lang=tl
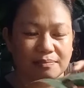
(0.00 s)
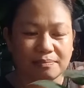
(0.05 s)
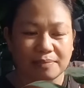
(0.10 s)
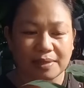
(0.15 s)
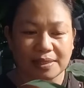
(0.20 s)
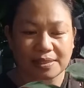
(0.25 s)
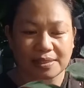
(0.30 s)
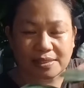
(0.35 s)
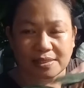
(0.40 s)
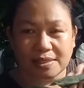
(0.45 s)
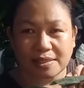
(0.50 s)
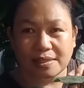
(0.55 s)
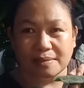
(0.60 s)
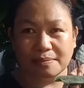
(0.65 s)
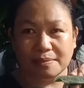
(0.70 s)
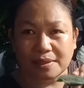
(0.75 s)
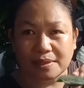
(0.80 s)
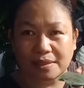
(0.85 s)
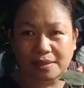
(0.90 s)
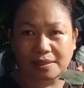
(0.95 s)
base sa na
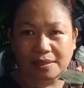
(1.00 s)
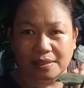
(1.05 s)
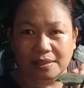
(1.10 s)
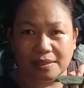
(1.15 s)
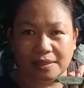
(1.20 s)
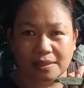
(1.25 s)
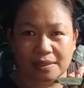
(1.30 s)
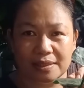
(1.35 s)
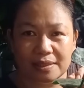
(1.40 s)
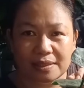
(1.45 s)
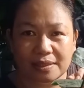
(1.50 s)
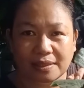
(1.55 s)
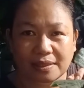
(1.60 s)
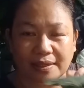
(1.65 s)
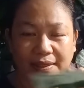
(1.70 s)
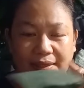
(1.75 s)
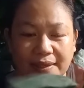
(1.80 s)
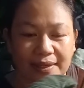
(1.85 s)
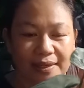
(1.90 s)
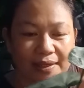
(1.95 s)
mga na
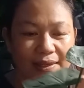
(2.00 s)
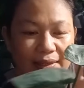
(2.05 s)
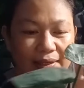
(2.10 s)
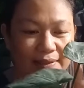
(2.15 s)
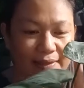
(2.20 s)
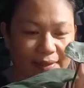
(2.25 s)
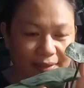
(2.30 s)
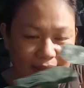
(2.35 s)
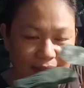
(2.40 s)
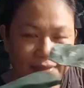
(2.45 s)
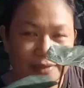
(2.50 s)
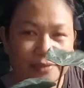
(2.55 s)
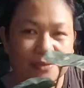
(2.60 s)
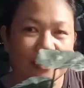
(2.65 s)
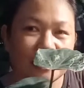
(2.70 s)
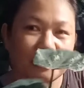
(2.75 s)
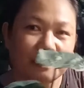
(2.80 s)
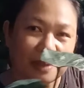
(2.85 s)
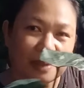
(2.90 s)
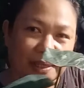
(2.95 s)
tingnan ko
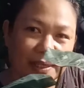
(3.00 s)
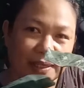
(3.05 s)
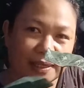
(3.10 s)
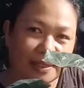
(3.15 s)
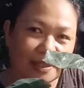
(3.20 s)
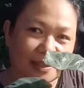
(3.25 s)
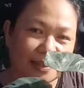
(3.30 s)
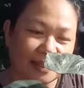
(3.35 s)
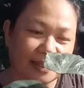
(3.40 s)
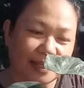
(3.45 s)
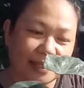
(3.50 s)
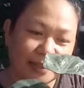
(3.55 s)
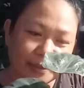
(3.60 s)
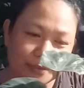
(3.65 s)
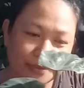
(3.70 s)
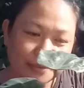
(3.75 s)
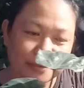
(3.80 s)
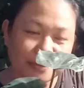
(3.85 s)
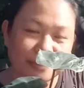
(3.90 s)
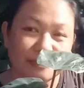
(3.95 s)
ng mga
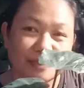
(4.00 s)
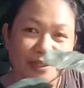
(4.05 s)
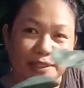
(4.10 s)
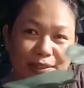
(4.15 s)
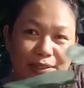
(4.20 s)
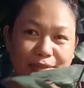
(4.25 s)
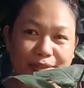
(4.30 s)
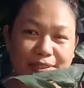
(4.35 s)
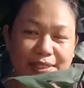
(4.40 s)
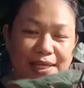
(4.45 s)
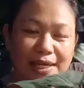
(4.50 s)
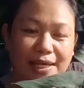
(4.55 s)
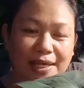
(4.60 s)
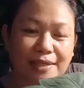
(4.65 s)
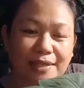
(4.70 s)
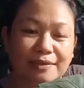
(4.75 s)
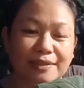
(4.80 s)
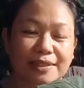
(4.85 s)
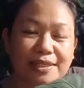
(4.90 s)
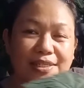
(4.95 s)
ano, videos,
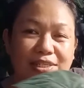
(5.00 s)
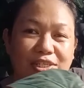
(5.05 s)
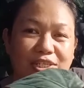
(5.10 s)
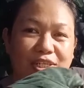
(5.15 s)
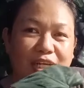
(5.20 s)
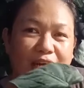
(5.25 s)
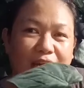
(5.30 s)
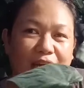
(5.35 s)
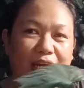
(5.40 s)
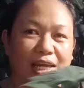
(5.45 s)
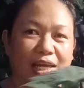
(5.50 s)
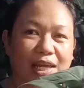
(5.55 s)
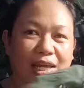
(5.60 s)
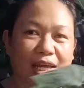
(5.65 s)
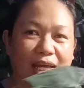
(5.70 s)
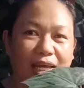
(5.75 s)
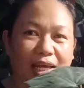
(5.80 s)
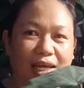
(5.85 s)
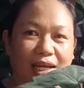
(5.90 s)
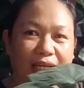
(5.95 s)
ano din siya,
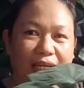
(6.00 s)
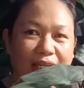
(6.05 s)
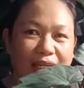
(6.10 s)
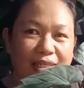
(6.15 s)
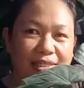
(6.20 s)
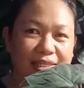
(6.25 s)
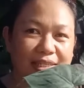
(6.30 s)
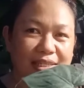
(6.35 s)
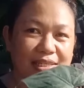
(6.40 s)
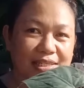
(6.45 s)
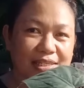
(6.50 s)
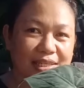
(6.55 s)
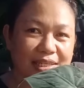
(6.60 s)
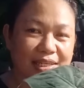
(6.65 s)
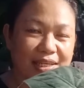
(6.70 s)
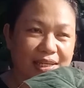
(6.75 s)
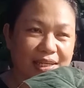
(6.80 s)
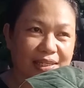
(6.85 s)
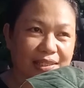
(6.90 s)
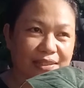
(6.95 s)
klase din siya
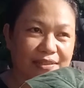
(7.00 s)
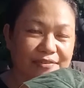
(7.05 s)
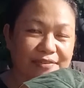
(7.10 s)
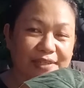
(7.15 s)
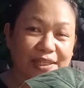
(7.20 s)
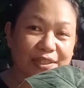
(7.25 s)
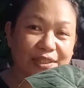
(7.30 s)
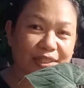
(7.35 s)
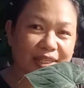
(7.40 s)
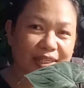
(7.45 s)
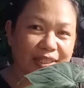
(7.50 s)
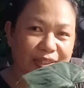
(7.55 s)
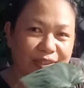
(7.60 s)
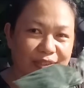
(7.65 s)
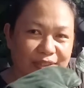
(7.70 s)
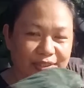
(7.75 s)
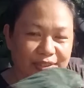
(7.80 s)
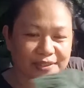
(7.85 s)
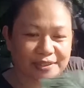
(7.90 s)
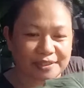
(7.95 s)
ng ano,
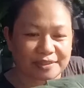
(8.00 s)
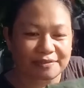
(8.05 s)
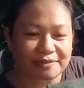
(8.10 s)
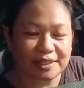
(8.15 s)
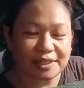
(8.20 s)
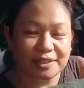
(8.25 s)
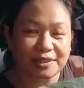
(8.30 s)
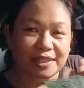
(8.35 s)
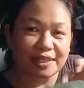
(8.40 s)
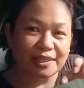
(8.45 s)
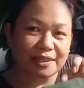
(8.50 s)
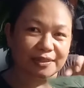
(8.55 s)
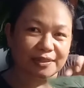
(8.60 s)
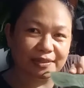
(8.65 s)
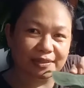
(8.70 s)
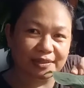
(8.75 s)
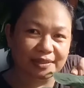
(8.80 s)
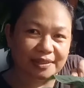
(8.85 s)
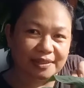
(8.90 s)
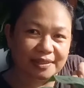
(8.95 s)
philodendron.
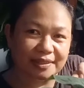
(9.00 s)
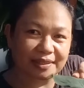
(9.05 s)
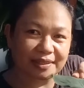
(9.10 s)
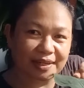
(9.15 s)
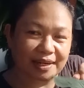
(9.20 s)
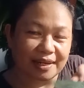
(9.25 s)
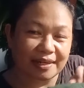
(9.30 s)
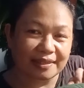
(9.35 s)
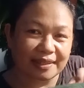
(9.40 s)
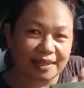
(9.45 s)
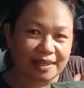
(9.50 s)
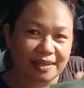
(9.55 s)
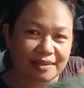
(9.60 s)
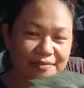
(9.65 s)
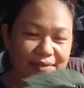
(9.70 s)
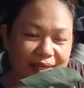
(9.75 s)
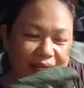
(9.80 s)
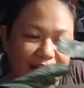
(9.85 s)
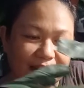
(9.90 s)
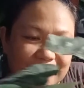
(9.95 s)
Philodendron, heart leaf,
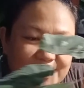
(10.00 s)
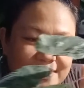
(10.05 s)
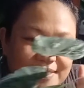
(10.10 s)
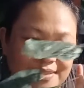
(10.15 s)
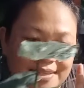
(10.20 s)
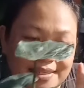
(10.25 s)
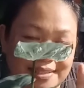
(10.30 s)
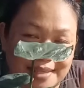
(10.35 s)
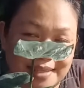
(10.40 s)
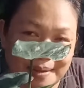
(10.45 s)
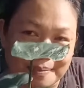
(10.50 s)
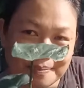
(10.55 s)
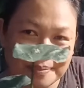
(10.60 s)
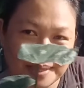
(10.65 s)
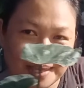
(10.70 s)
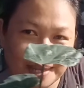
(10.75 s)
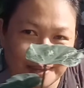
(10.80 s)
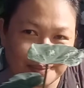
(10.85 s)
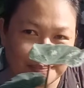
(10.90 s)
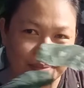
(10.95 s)
at the same
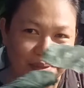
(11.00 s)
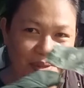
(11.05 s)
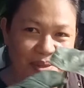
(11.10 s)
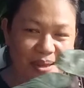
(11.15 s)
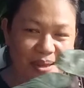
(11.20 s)
time,